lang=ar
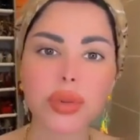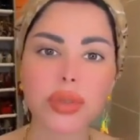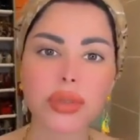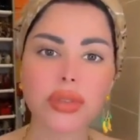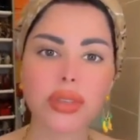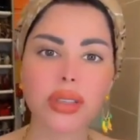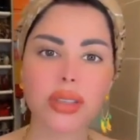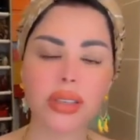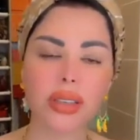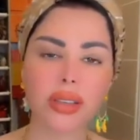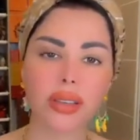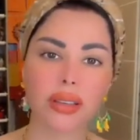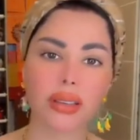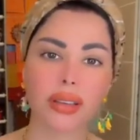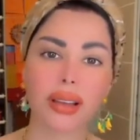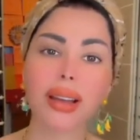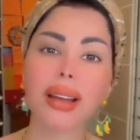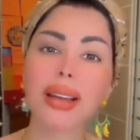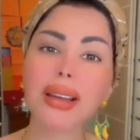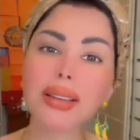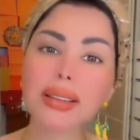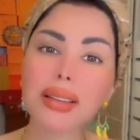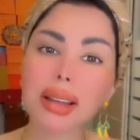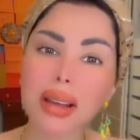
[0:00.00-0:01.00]
الدنيا
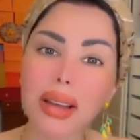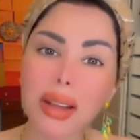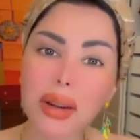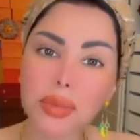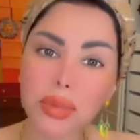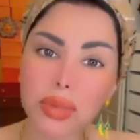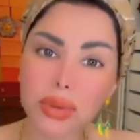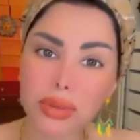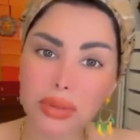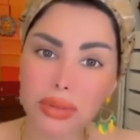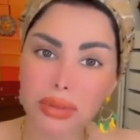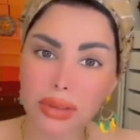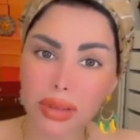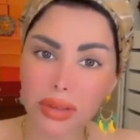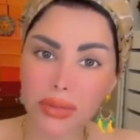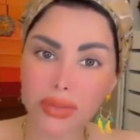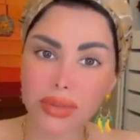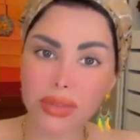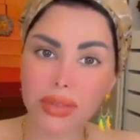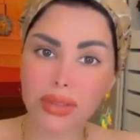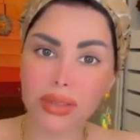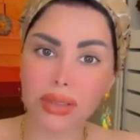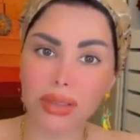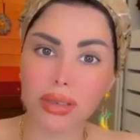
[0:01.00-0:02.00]
انا اربط
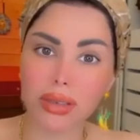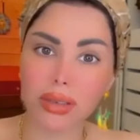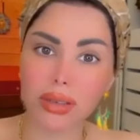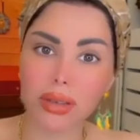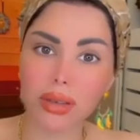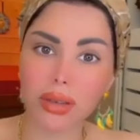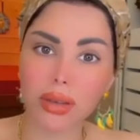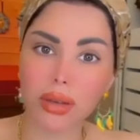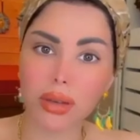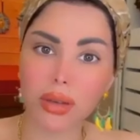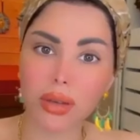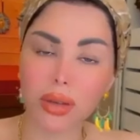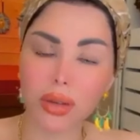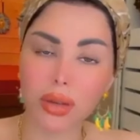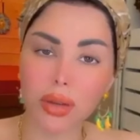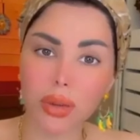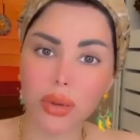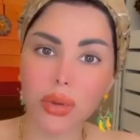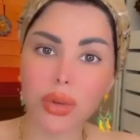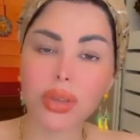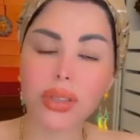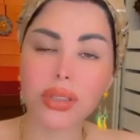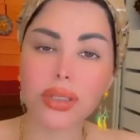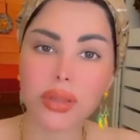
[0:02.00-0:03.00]
نفسي
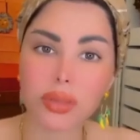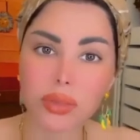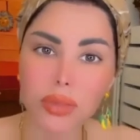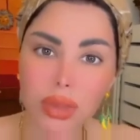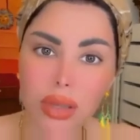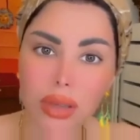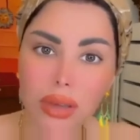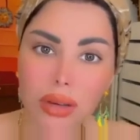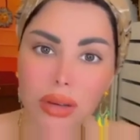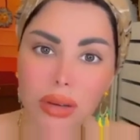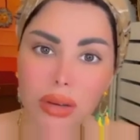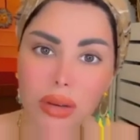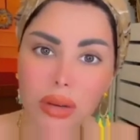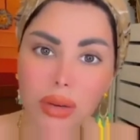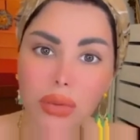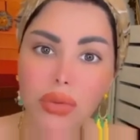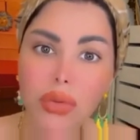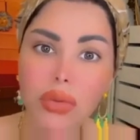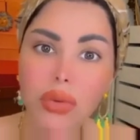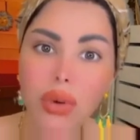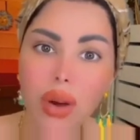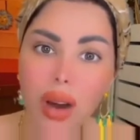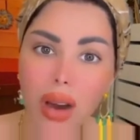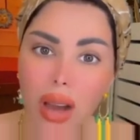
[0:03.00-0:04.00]
واسمي
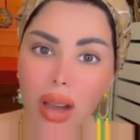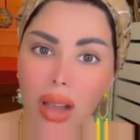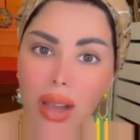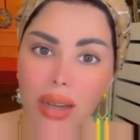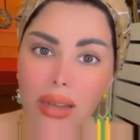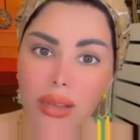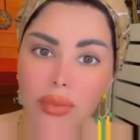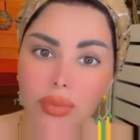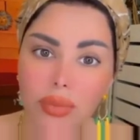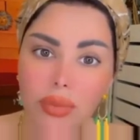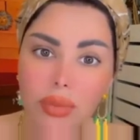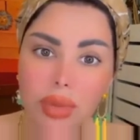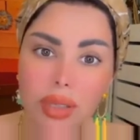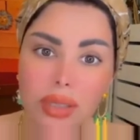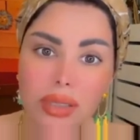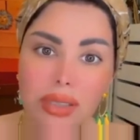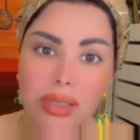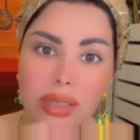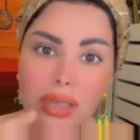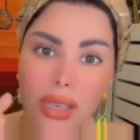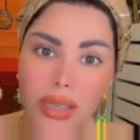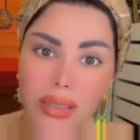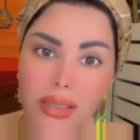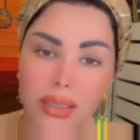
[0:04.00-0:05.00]
في واحد من
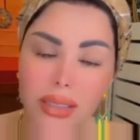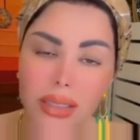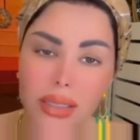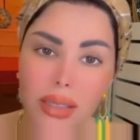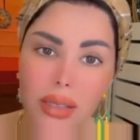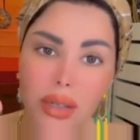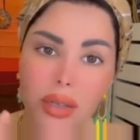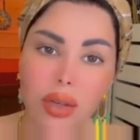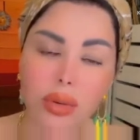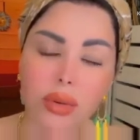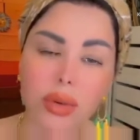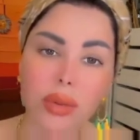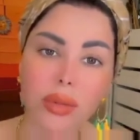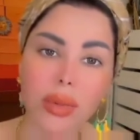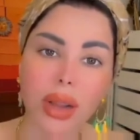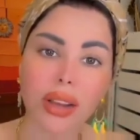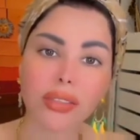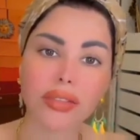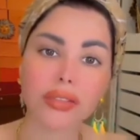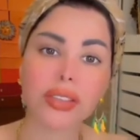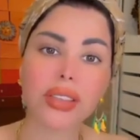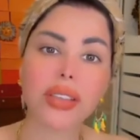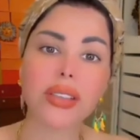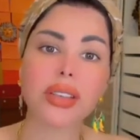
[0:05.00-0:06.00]
سياسيينكم
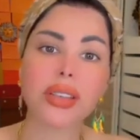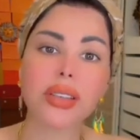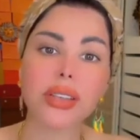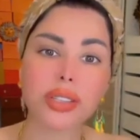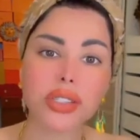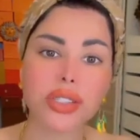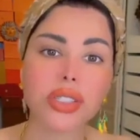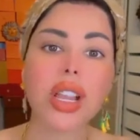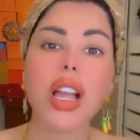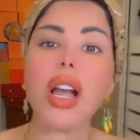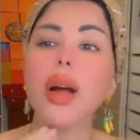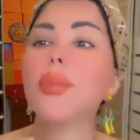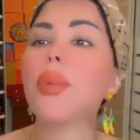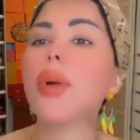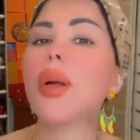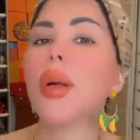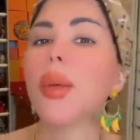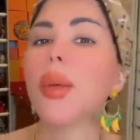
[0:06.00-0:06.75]
المعفنين اللي الشعب